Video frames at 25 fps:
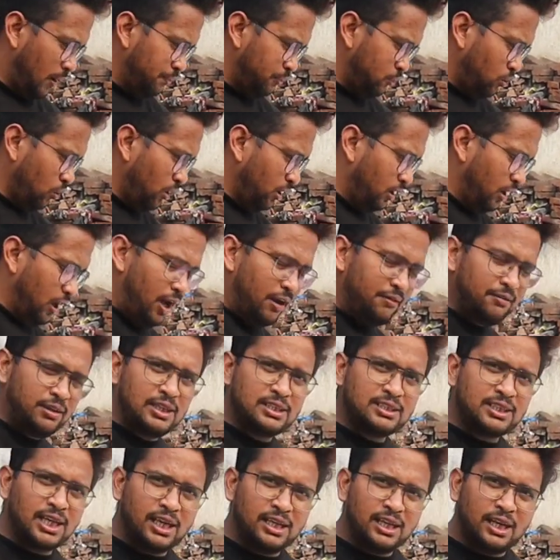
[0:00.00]
आपको
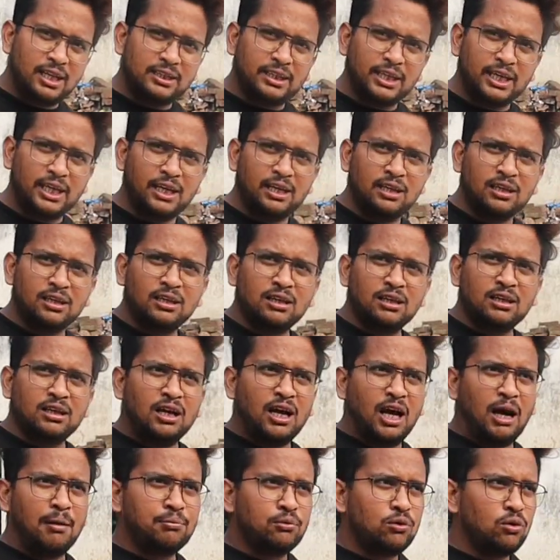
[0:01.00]
अलाइविल्स आ जाते हैं
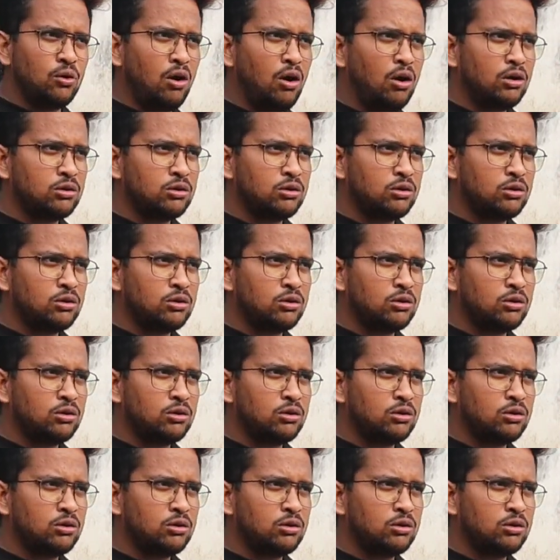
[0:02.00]
आपको